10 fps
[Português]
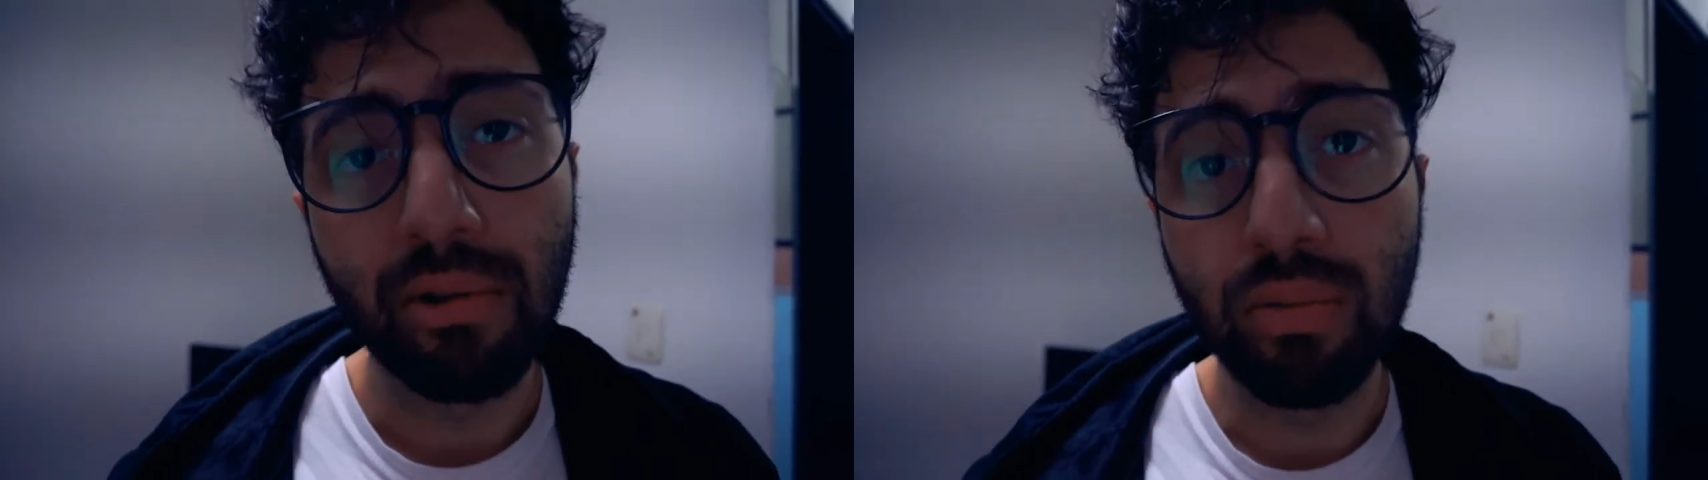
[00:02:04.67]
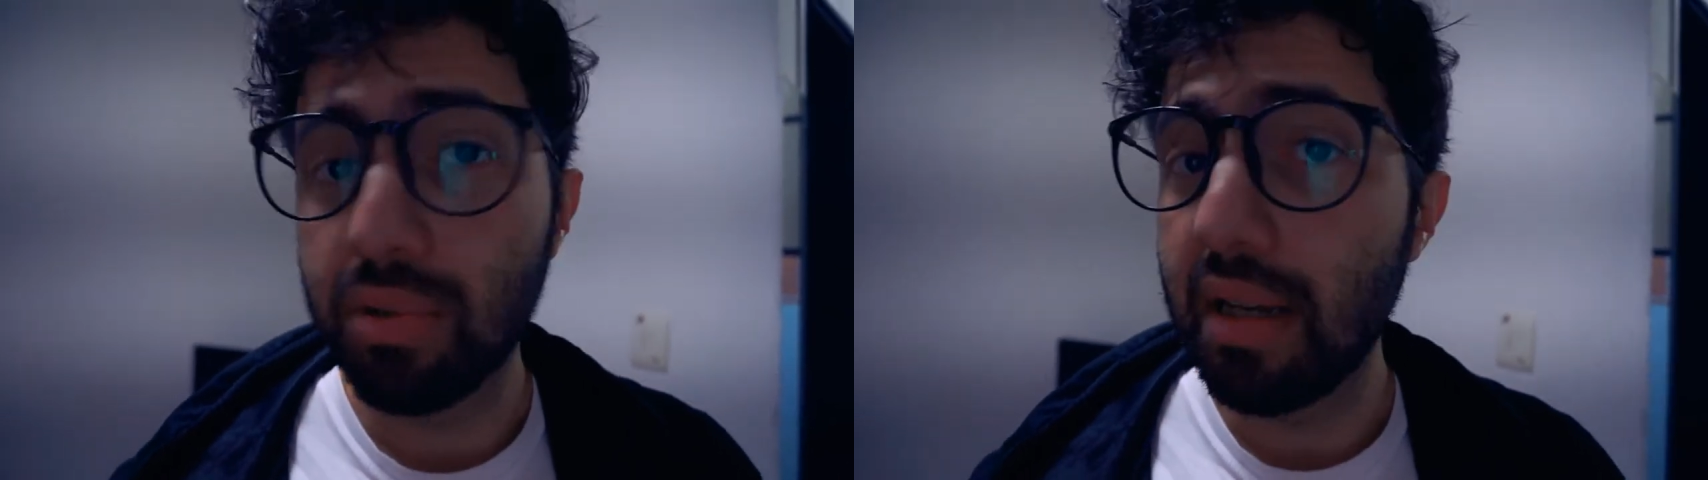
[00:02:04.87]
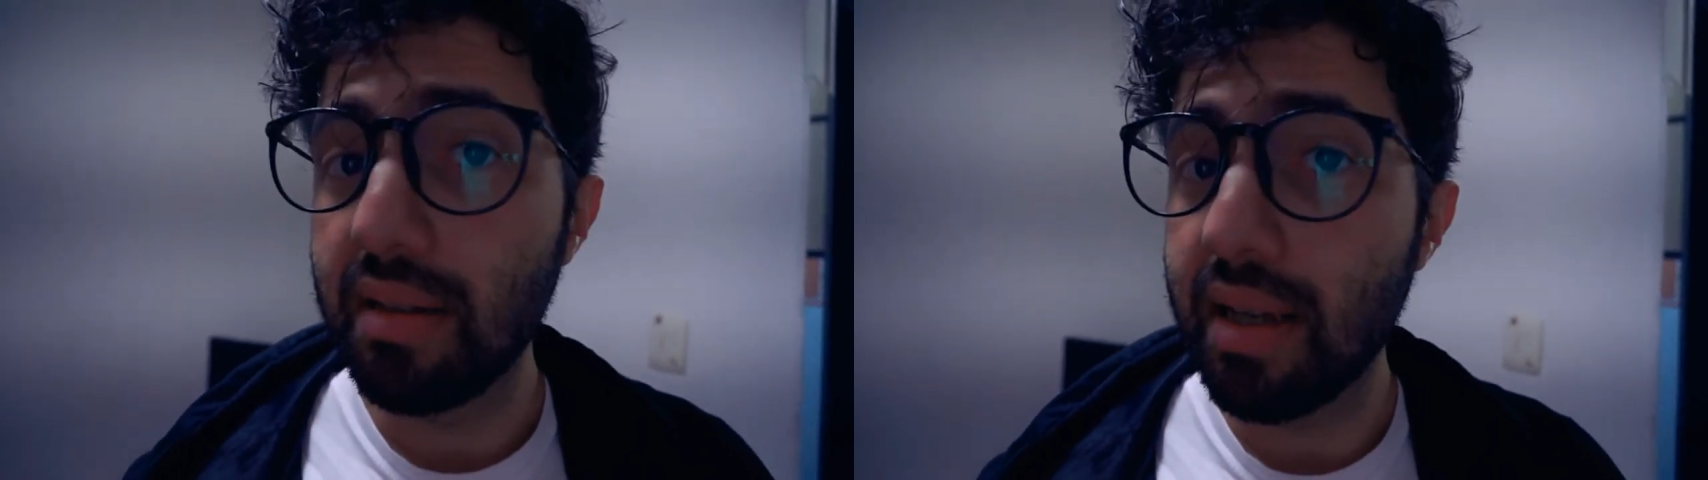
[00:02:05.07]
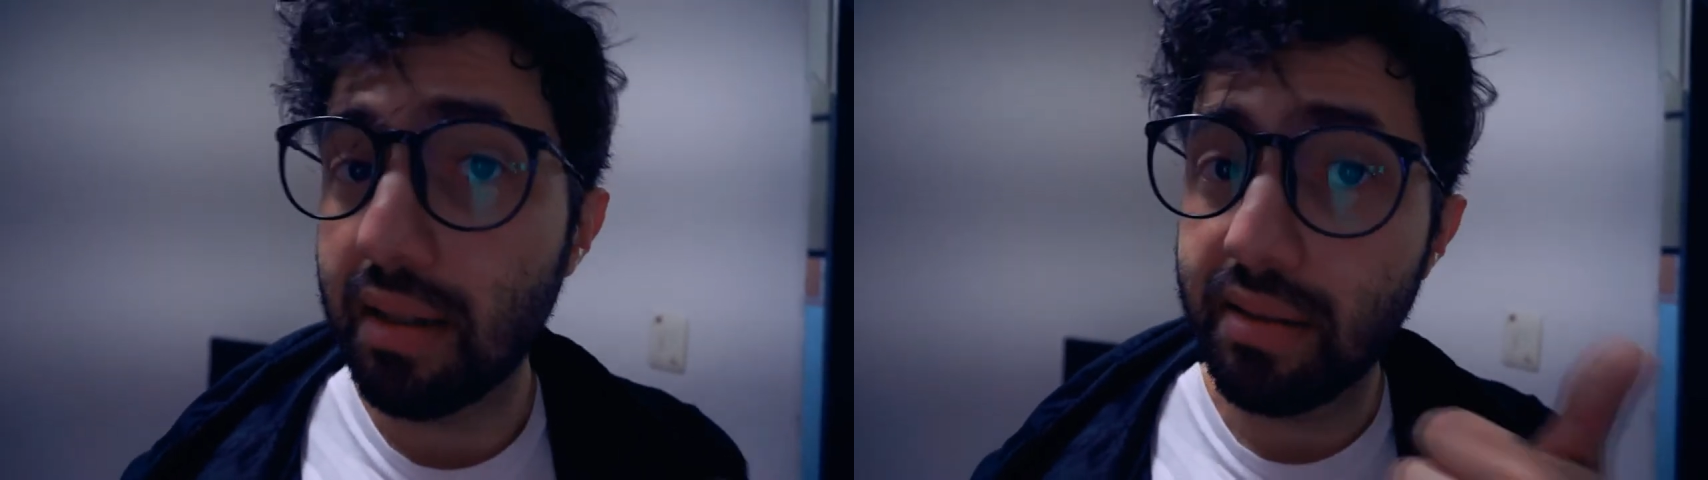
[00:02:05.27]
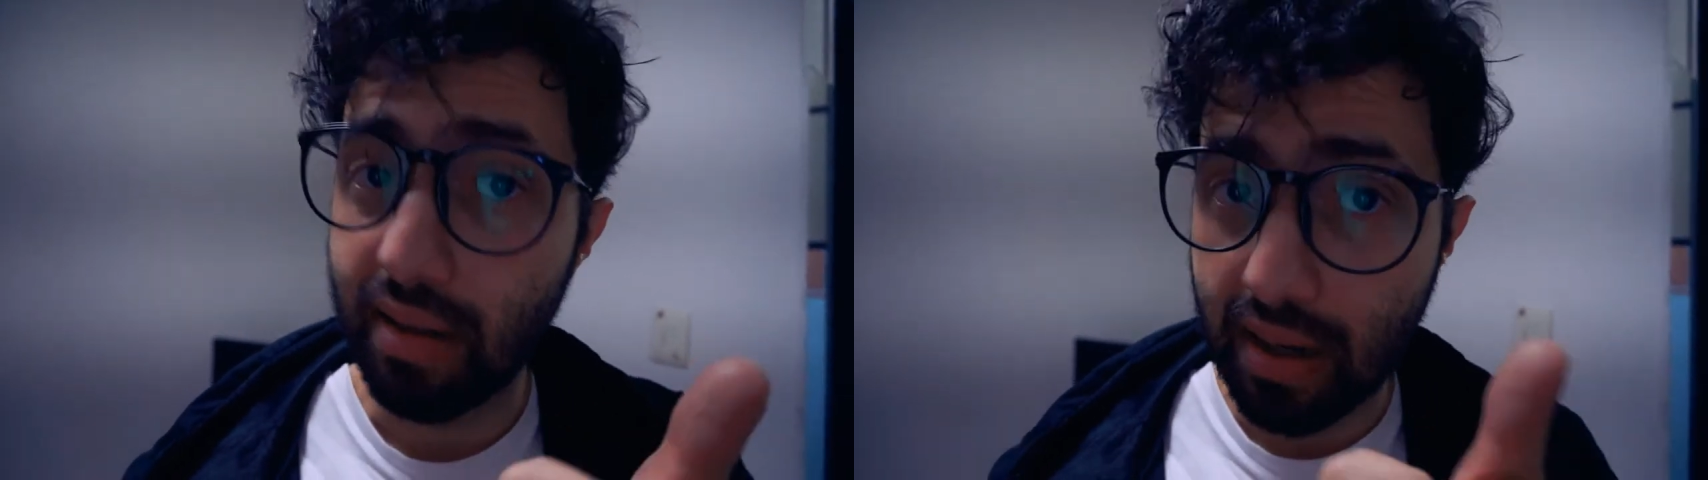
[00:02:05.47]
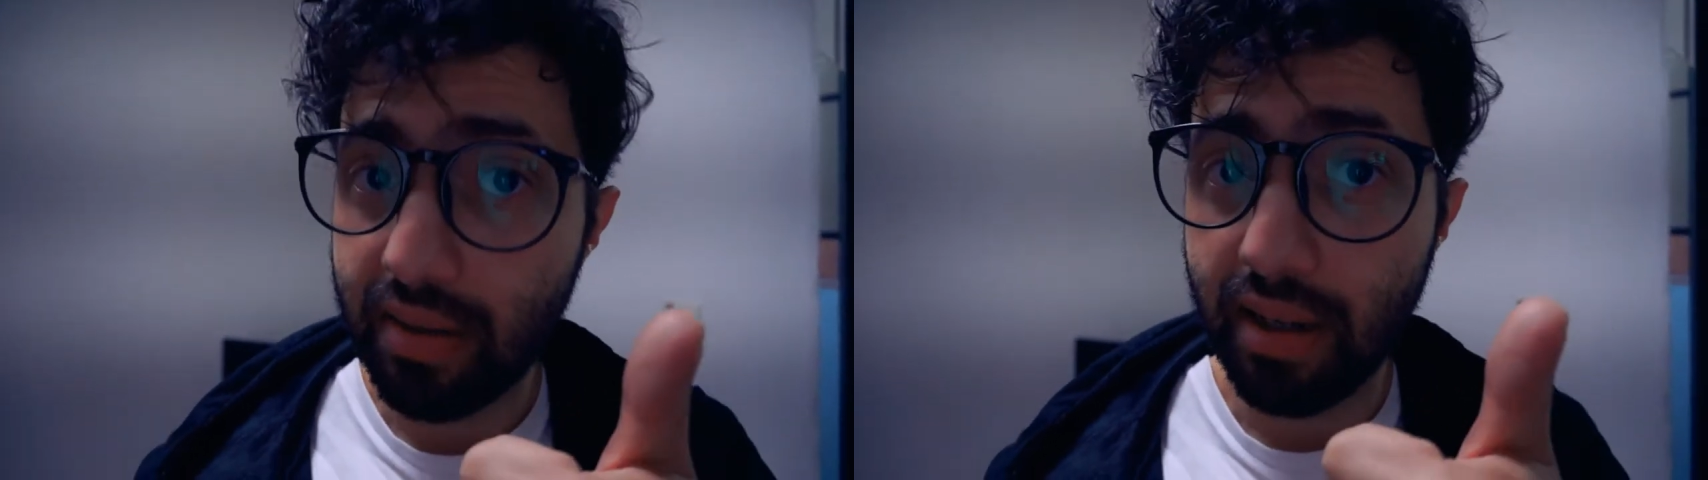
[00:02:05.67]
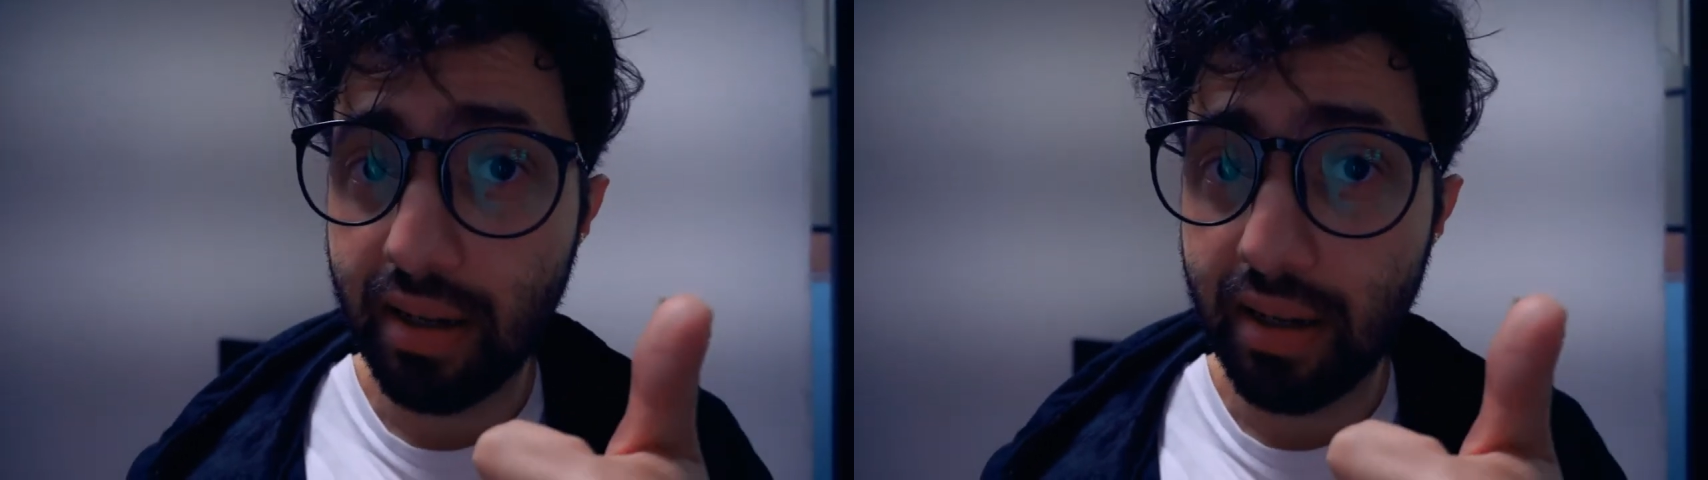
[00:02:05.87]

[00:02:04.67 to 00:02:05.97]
Um deles é a distância